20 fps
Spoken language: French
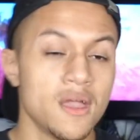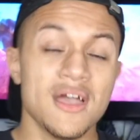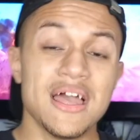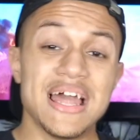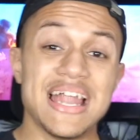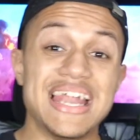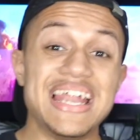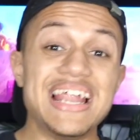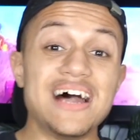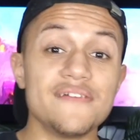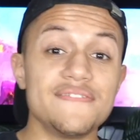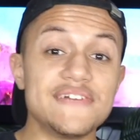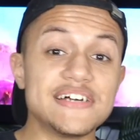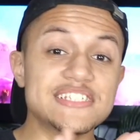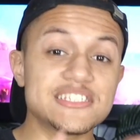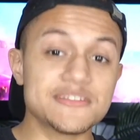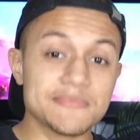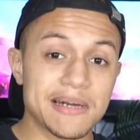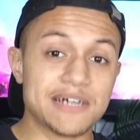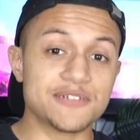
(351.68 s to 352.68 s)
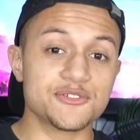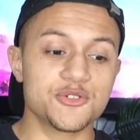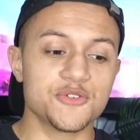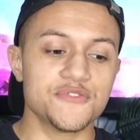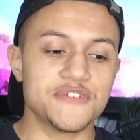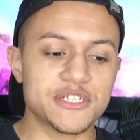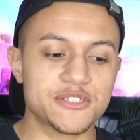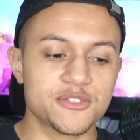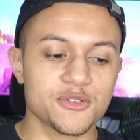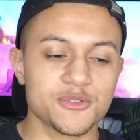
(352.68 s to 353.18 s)
l'avancement du
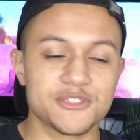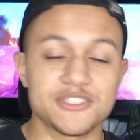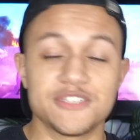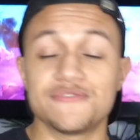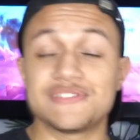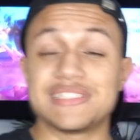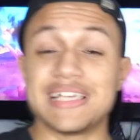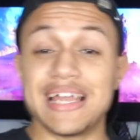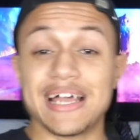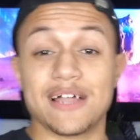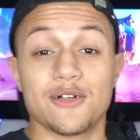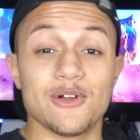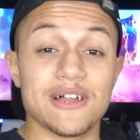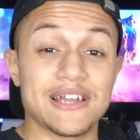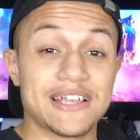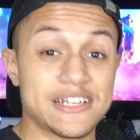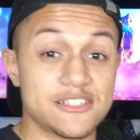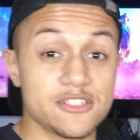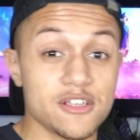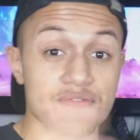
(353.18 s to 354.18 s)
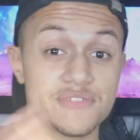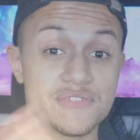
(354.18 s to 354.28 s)
vaisseau. Si vous allez à Coral Castle, vous